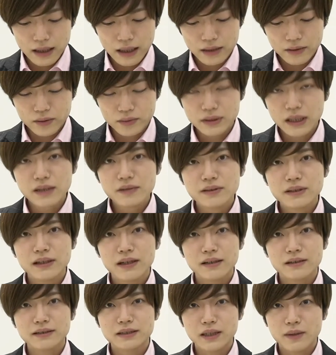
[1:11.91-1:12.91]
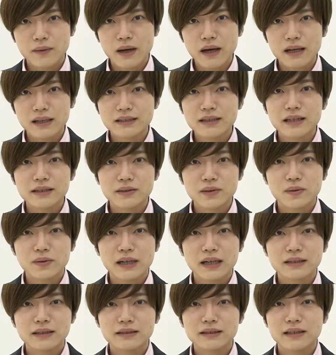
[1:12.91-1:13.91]
えーと、歌うに関しては以前紹
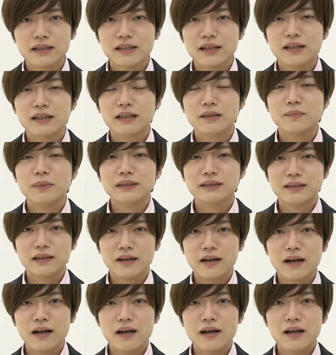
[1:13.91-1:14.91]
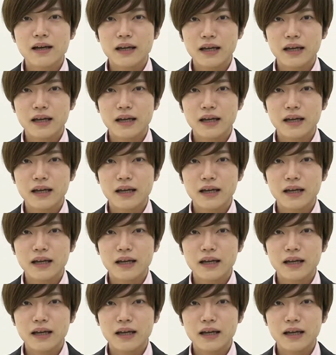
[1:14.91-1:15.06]
介させていただきましたが、